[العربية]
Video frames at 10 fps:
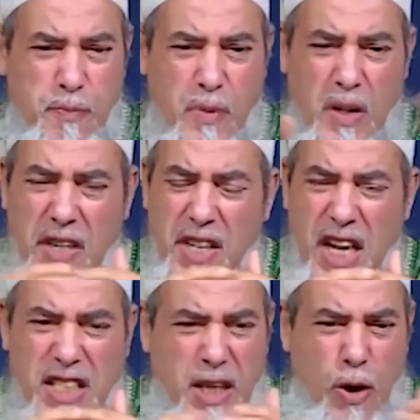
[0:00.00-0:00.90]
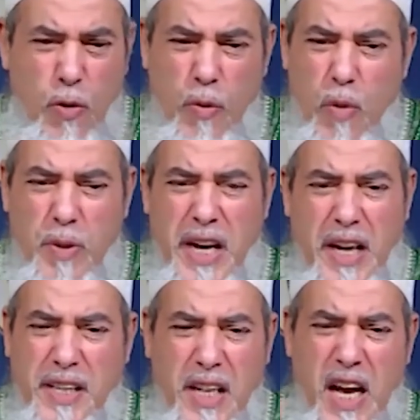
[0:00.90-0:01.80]
للناس عموما
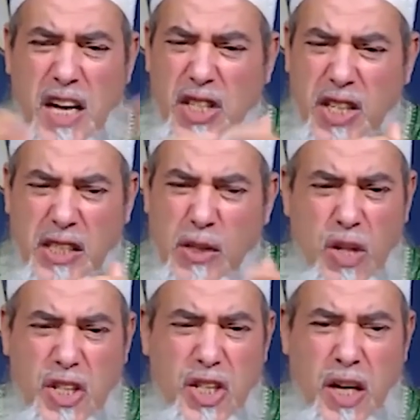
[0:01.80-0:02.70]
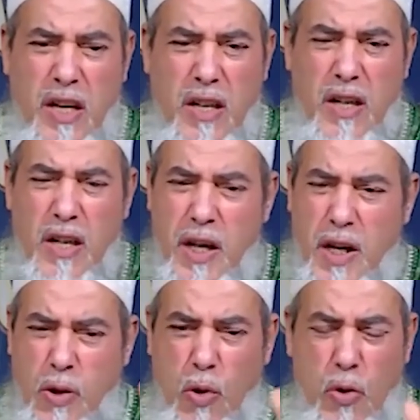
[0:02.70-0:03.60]
يعني لا يشترطون شيء
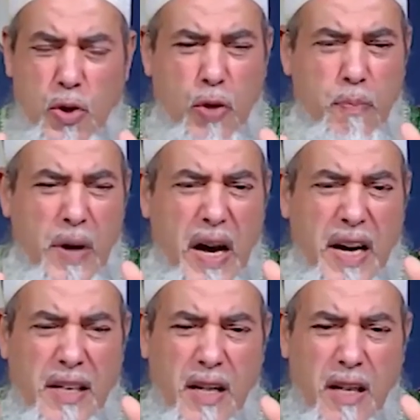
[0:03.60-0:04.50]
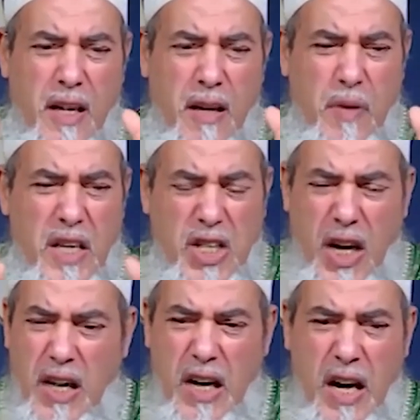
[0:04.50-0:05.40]
يروحوا شبان ما
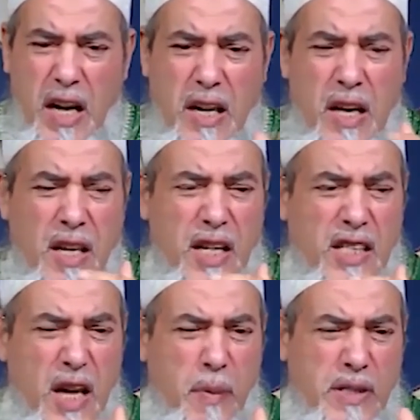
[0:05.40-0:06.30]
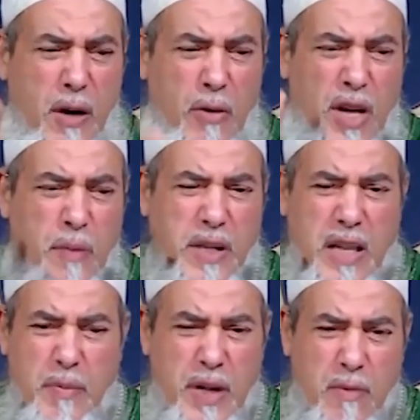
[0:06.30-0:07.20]
شاء الله يتبرعون
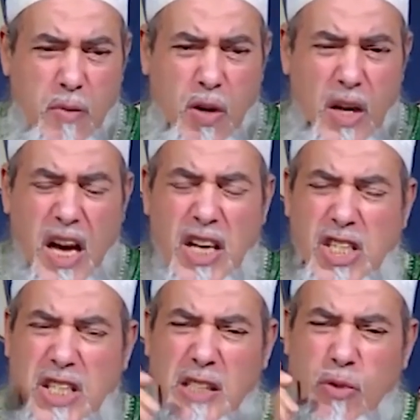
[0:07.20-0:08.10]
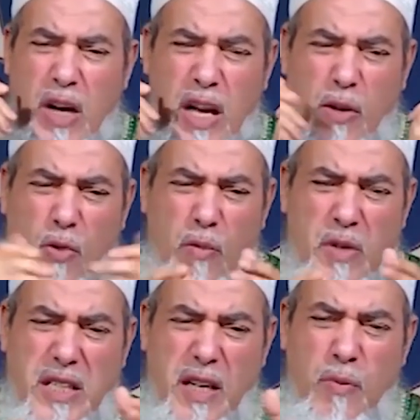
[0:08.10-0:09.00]
بدمهم لا يشترطوا لا يكون
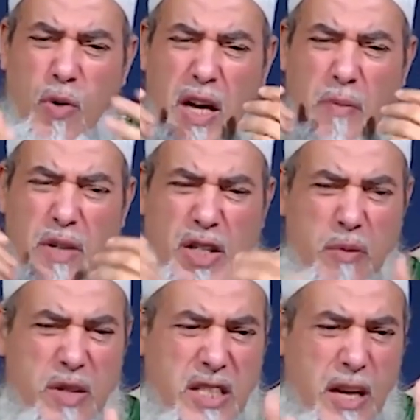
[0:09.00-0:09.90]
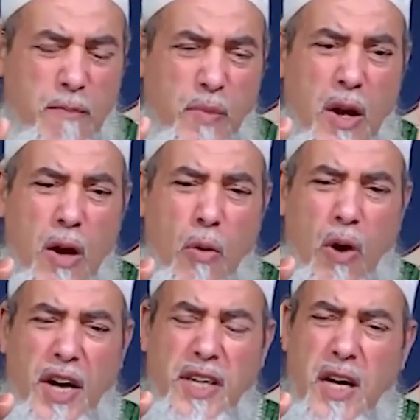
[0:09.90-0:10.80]
مسلم ولا ماشي مسلم
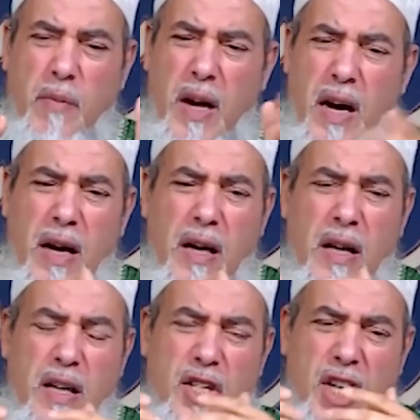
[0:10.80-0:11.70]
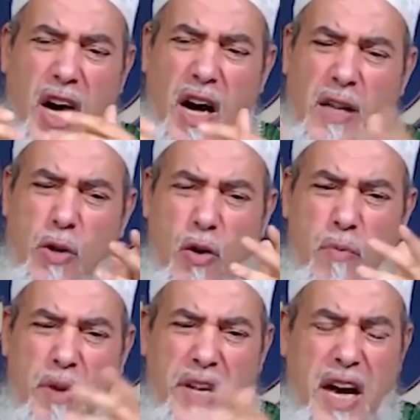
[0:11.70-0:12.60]
وانما
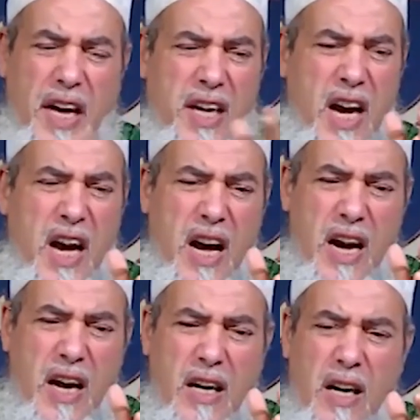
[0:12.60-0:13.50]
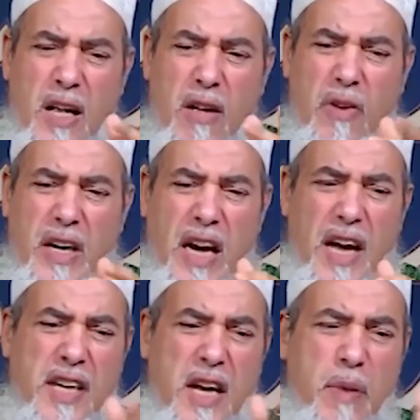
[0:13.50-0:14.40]
شعارهم من احياها
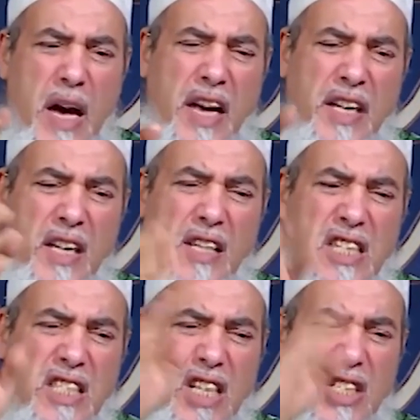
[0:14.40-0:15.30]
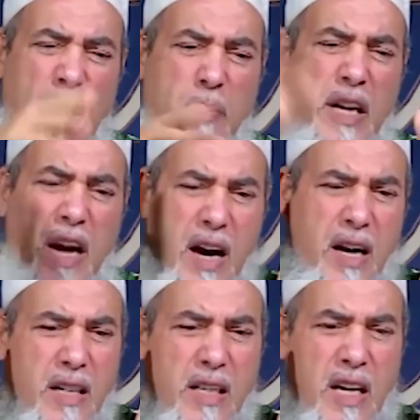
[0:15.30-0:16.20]
فكانما احيا الناس جميعا
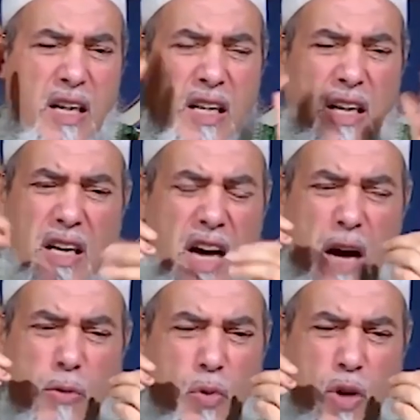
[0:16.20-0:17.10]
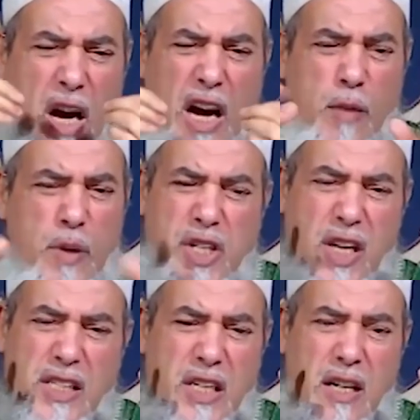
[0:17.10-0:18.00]
يعاونوا كاع
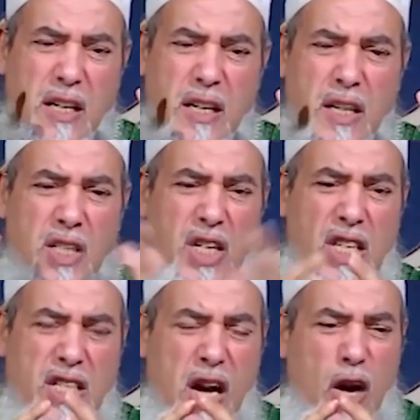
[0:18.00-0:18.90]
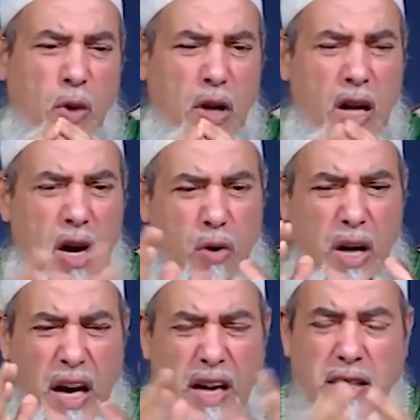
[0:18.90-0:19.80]
البشريه جزاهم الله
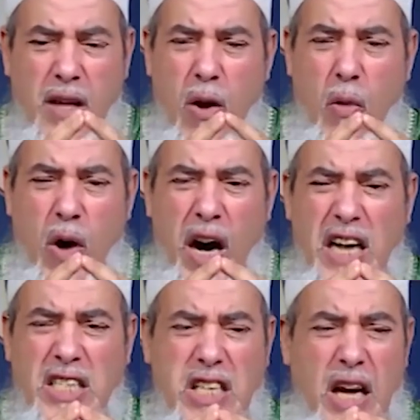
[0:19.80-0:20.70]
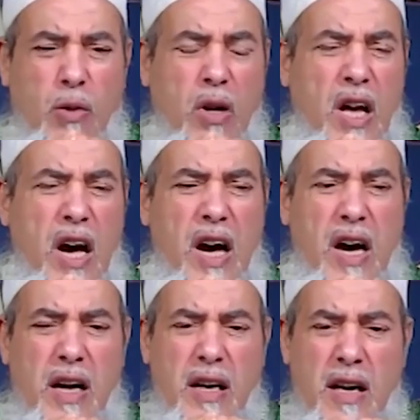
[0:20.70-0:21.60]
خير وأسأل
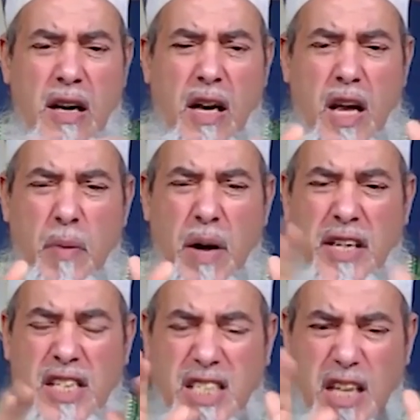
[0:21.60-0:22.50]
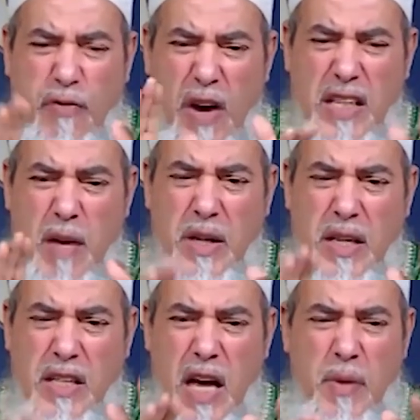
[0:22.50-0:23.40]
الله لمن استفاد
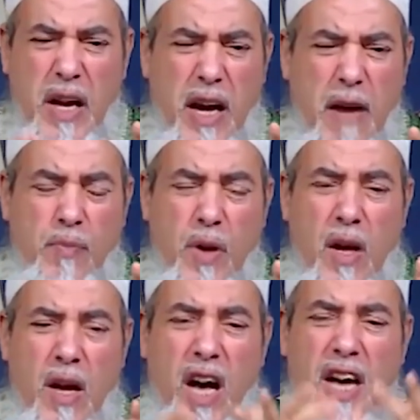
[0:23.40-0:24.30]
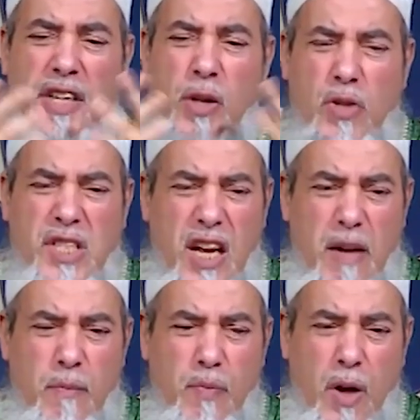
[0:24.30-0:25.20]
من دمهم أن
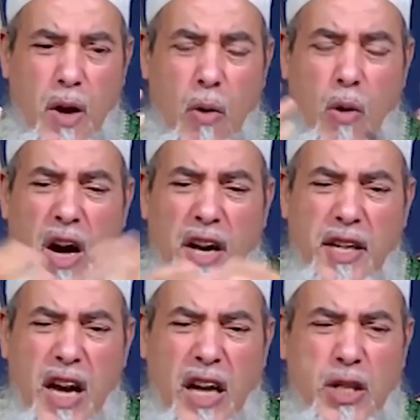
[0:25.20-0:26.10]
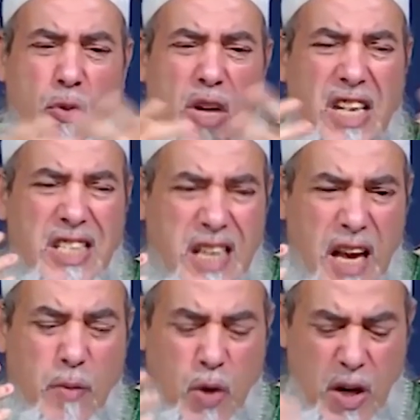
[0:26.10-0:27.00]
يسلم وأن يحسن
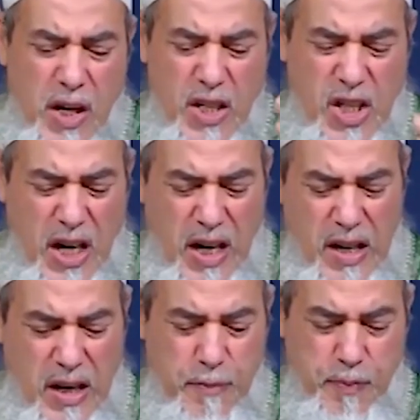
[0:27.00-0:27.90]
إسلامه إن شاء الله